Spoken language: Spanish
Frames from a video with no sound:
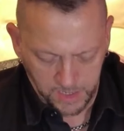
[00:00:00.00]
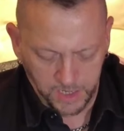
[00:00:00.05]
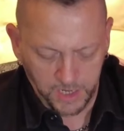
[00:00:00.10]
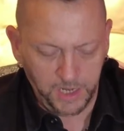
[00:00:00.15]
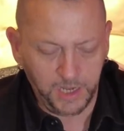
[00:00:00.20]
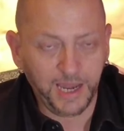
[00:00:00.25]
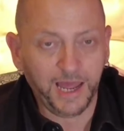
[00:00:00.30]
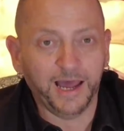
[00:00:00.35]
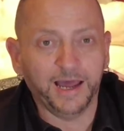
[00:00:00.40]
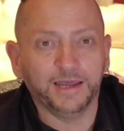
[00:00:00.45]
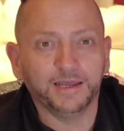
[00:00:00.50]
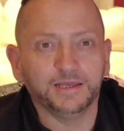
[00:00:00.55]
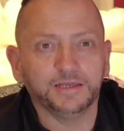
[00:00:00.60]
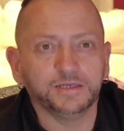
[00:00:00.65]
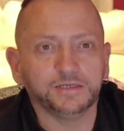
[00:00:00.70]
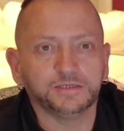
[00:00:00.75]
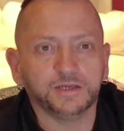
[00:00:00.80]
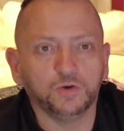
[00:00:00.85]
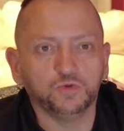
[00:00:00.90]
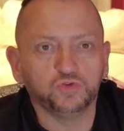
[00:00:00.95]
el A
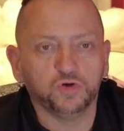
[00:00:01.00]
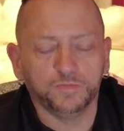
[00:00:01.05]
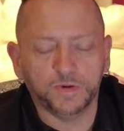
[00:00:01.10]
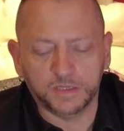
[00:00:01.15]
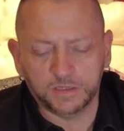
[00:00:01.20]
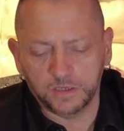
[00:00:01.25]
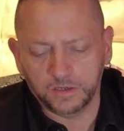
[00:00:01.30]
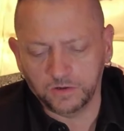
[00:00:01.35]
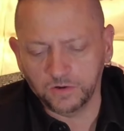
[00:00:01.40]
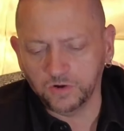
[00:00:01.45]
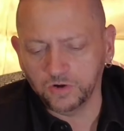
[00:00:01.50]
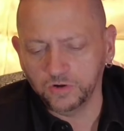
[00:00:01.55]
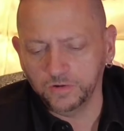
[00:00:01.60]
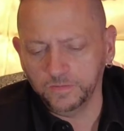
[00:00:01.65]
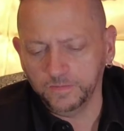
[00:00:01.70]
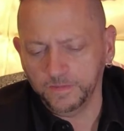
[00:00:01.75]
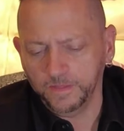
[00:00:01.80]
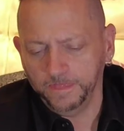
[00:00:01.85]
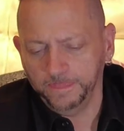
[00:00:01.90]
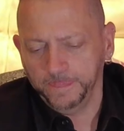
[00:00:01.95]
es
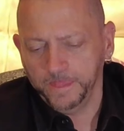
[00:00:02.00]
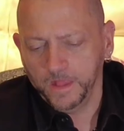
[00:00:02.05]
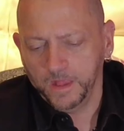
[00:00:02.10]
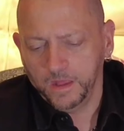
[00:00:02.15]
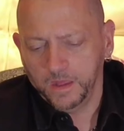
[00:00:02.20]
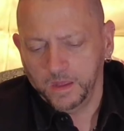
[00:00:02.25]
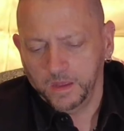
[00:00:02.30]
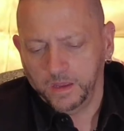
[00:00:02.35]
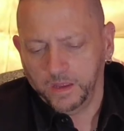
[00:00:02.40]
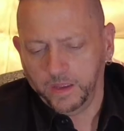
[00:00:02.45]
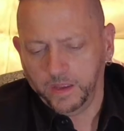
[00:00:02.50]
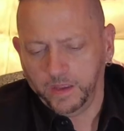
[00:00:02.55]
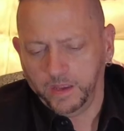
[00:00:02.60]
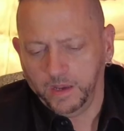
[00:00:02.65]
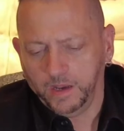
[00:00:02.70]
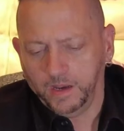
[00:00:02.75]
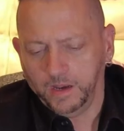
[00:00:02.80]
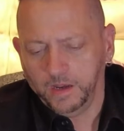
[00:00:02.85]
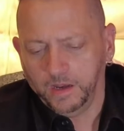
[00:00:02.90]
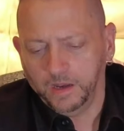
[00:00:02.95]
automático
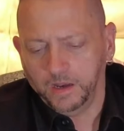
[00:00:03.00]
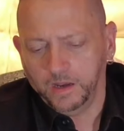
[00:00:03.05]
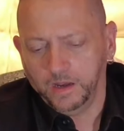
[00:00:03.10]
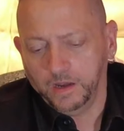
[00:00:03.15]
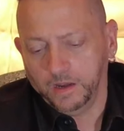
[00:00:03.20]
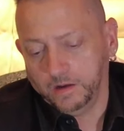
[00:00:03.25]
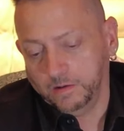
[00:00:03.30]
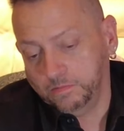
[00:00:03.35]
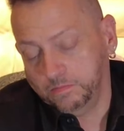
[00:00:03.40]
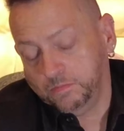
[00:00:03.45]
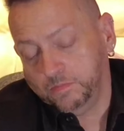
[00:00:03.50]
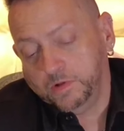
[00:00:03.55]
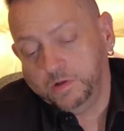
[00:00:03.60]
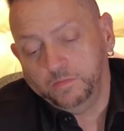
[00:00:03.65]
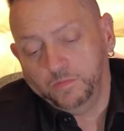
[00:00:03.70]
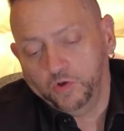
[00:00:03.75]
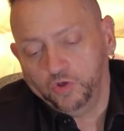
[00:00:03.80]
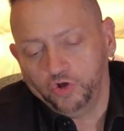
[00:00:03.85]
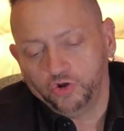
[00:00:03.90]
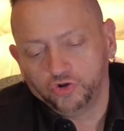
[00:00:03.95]
el,
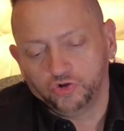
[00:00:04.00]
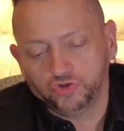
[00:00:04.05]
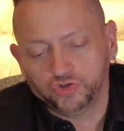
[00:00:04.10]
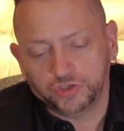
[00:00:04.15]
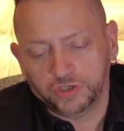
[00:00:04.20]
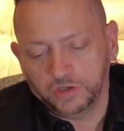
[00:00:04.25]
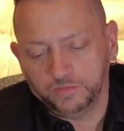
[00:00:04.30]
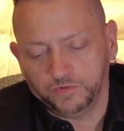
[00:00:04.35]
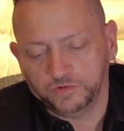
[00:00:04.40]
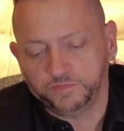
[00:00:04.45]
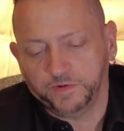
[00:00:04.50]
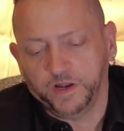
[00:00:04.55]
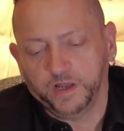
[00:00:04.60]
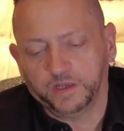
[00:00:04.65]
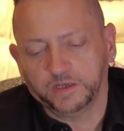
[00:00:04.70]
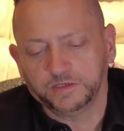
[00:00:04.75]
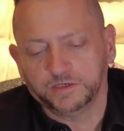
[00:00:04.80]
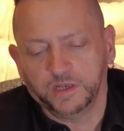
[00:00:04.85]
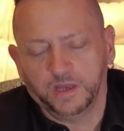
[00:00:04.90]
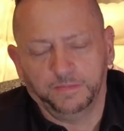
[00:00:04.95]
modo noche, pues para
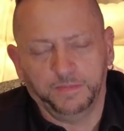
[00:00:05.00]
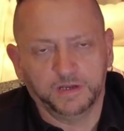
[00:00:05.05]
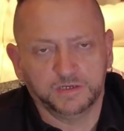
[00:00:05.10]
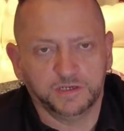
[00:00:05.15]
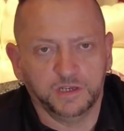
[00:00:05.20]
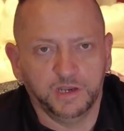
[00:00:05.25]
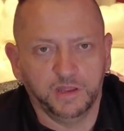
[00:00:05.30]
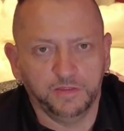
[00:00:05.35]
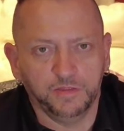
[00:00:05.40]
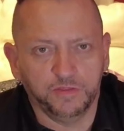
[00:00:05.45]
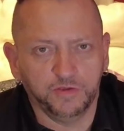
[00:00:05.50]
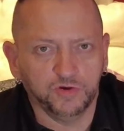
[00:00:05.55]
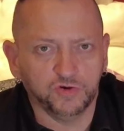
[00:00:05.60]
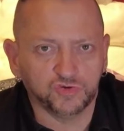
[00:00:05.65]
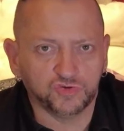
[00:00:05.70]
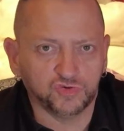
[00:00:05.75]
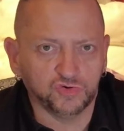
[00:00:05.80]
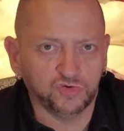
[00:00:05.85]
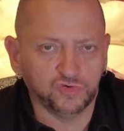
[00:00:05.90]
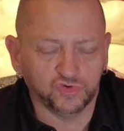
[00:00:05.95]
que sea más
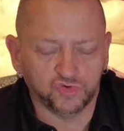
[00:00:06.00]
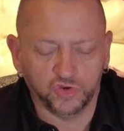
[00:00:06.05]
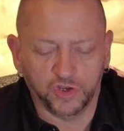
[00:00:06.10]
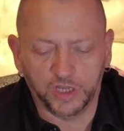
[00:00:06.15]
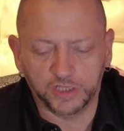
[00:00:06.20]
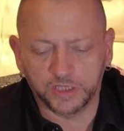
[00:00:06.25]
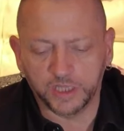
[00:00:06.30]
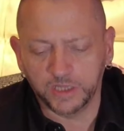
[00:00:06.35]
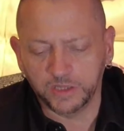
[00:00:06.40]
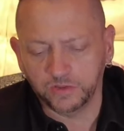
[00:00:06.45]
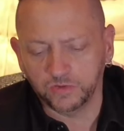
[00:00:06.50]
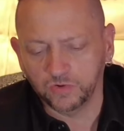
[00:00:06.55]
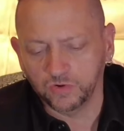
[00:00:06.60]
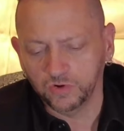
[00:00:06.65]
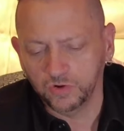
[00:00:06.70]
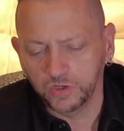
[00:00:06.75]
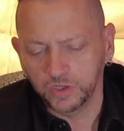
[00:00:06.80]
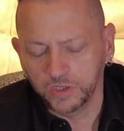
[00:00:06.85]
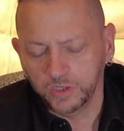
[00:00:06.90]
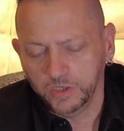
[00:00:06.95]
silencioso, no se oiga
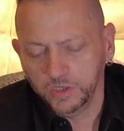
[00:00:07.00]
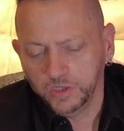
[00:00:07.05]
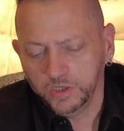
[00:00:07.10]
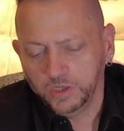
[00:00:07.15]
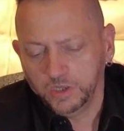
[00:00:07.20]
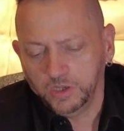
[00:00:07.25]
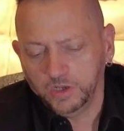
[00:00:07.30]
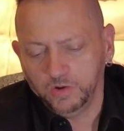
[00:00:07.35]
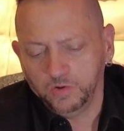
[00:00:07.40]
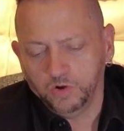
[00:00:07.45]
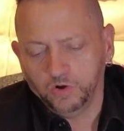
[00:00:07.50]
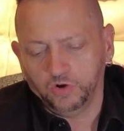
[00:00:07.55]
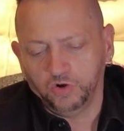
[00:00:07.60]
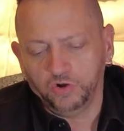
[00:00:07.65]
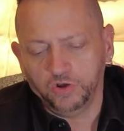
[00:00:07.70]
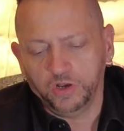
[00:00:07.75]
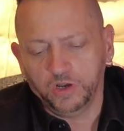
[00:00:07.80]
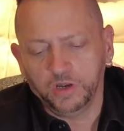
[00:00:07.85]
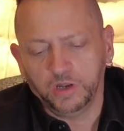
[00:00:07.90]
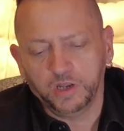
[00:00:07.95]
tanto. Y
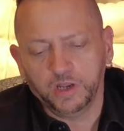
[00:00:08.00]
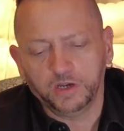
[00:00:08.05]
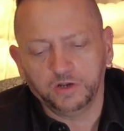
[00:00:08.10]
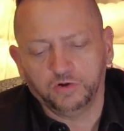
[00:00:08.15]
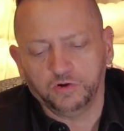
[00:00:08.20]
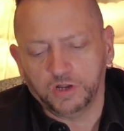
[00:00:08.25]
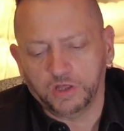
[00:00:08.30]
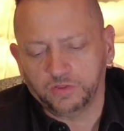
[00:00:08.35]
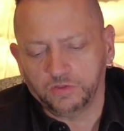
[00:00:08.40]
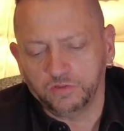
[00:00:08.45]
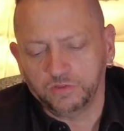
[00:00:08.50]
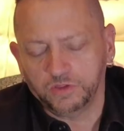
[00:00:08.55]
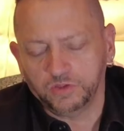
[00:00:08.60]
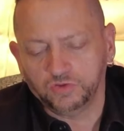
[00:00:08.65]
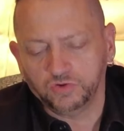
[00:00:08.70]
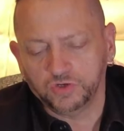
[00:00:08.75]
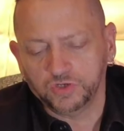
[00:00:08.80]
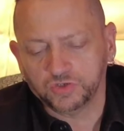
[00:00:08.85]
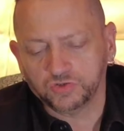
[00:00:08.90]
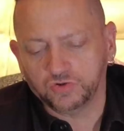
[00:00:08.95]
luego el,
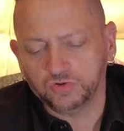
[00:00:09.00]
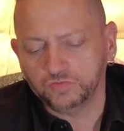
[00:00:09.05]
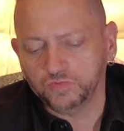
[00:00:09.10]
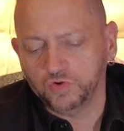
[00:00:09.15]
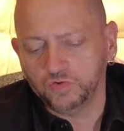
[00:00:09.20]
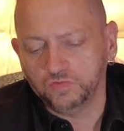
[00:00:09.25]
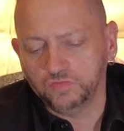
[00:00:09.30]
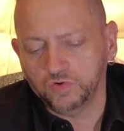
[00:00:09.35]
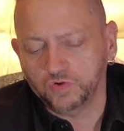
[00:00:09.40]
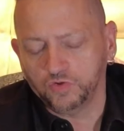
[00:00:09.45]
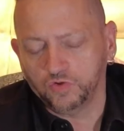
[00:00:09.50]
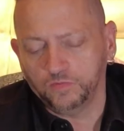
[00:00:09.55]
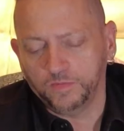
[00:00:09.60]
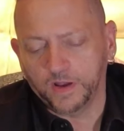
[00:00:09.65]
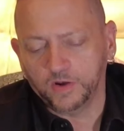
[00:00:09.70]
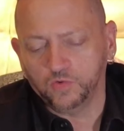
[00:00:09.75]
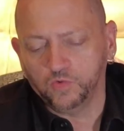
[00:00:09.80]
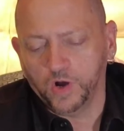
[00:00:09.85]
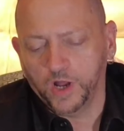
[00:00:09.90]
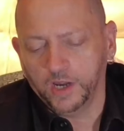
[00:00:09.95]
corazoncito es como un modo
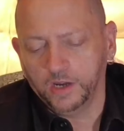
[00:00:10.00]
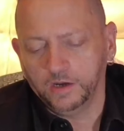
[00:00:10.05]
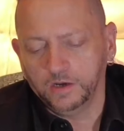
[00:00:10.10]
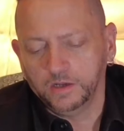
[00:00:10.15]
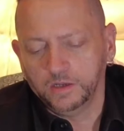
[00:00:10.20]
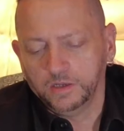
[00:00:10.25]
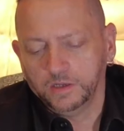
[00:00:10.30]
manual.